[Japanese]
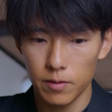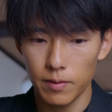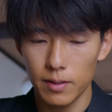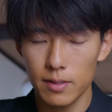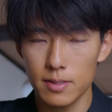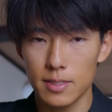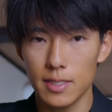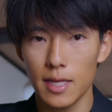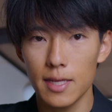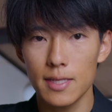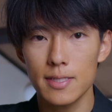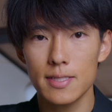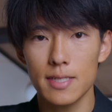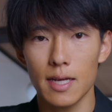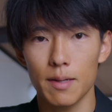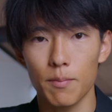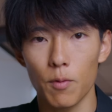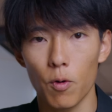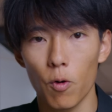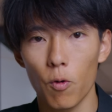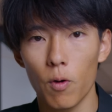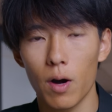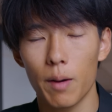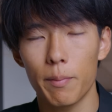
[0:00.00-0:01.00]
いわゆるセンサー
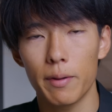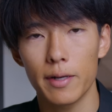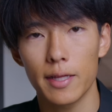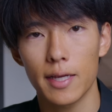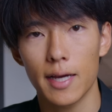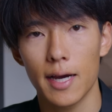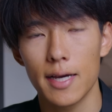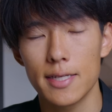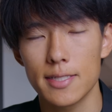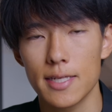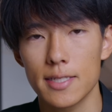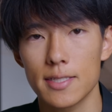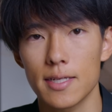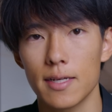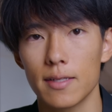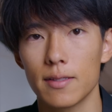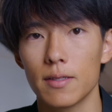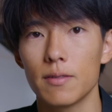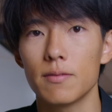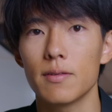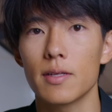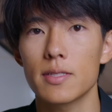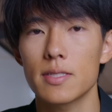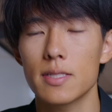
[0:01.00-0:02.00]
も大幅に改善され
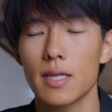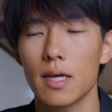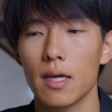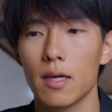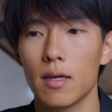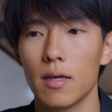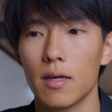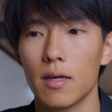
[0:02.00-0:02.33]
てるんですね。